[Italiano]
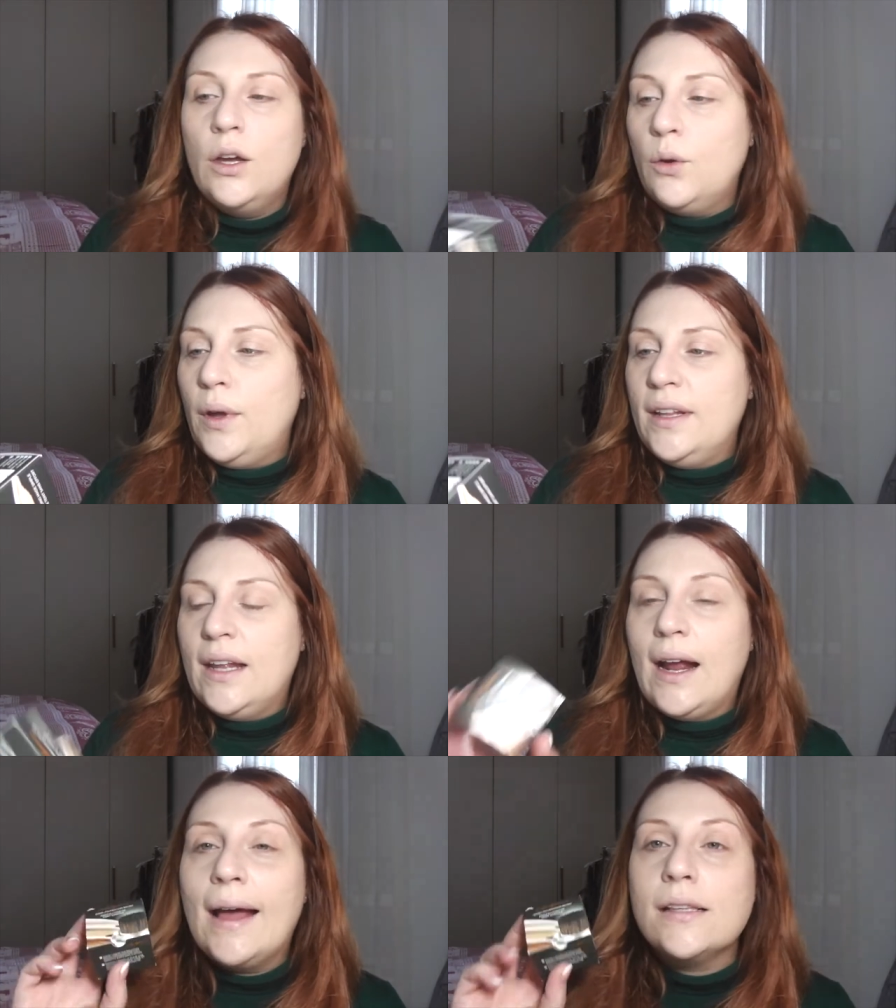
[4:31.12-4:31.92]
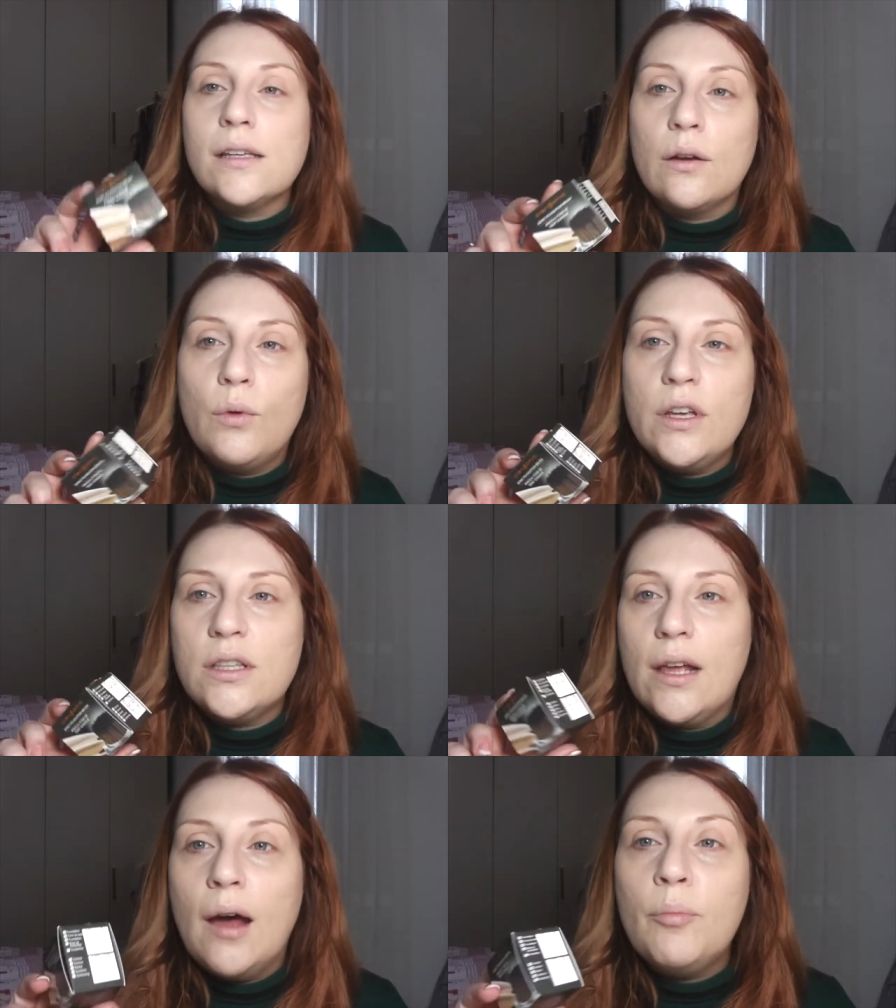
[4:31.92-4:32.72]
quindi ragazze
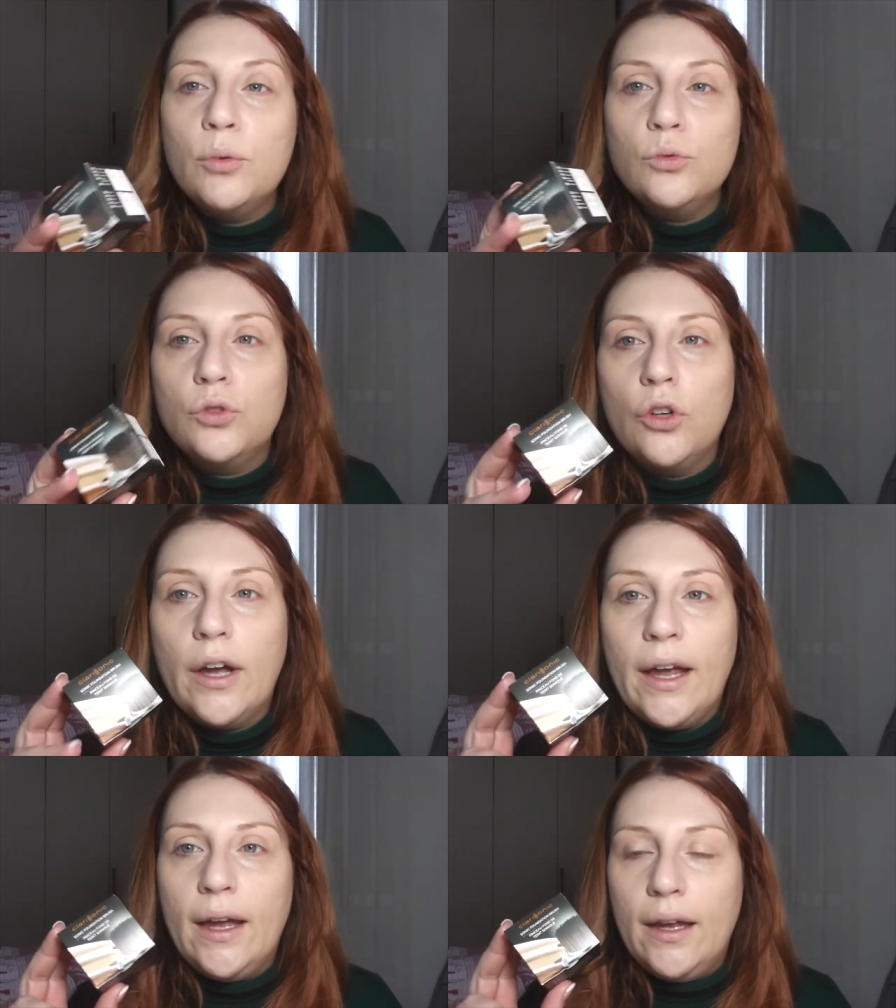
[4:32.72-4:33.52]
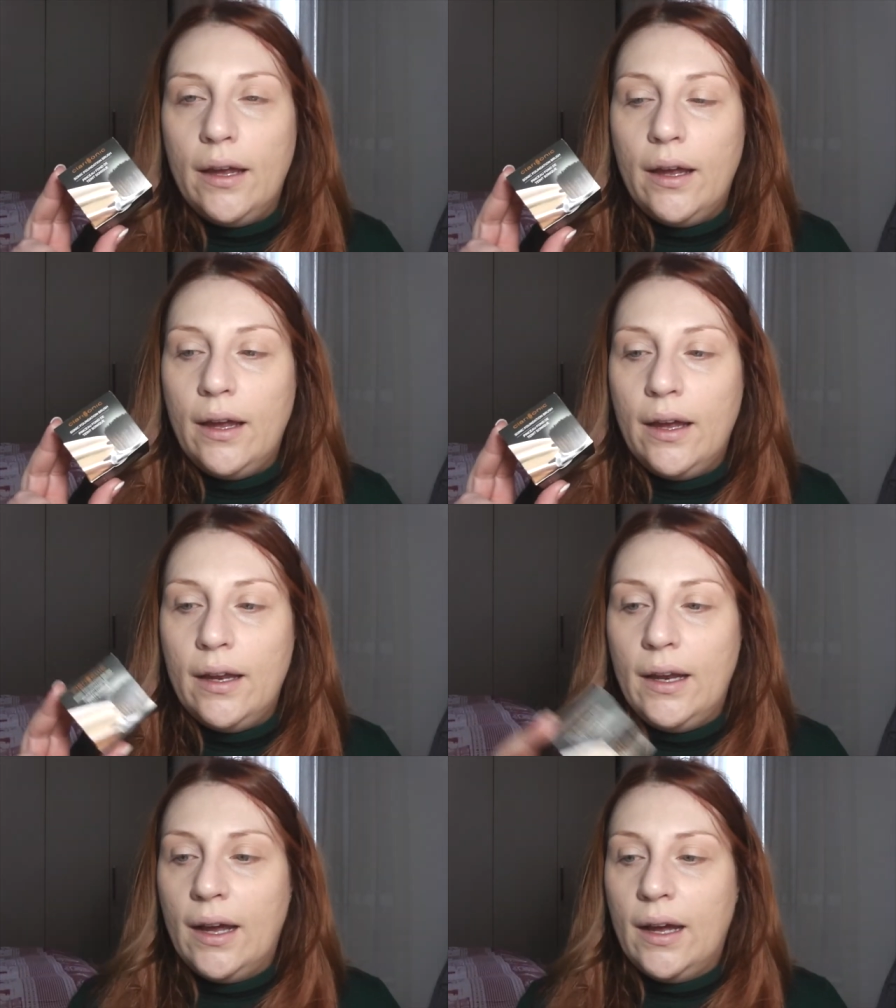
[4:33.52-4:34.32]
questa appunto è, è
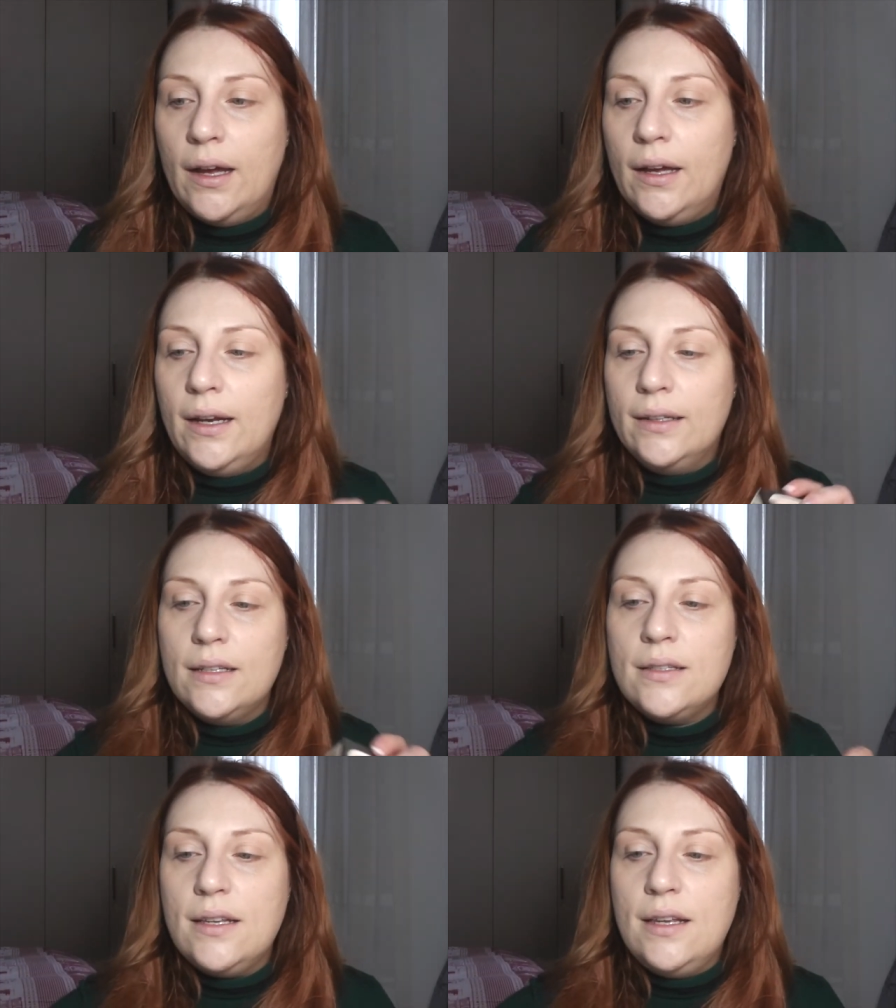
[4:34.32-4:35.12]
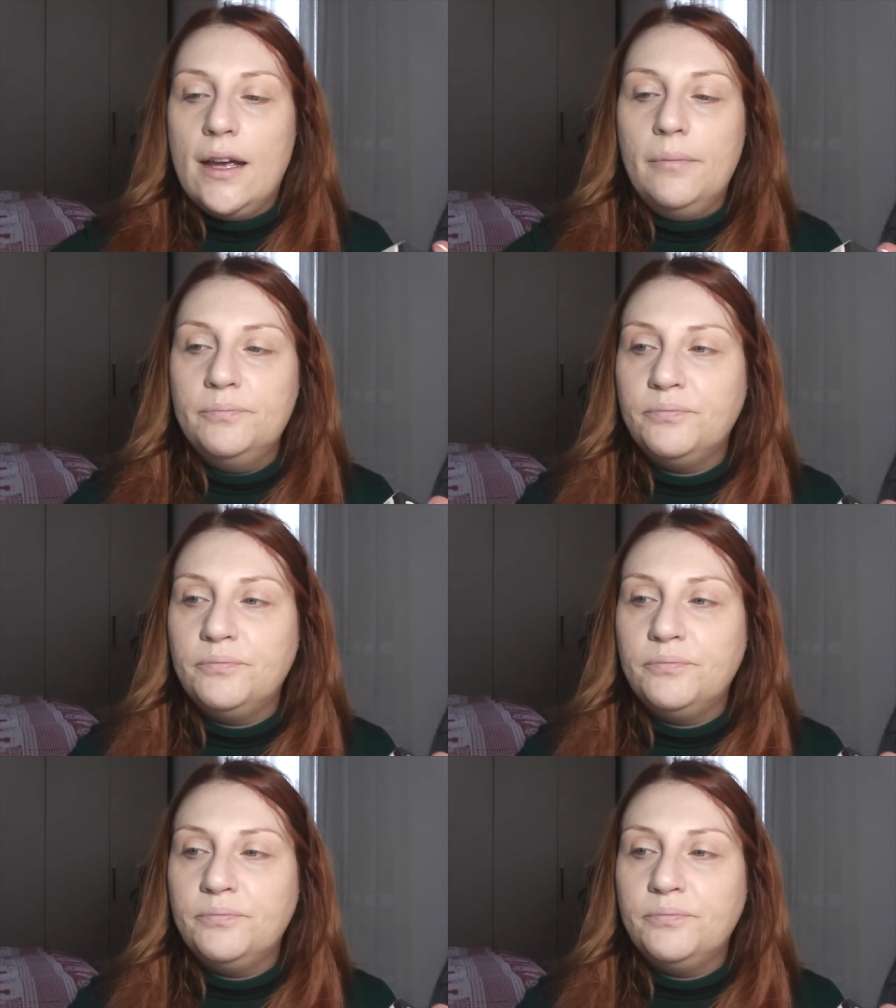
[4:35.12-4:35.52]
eh, la, la testina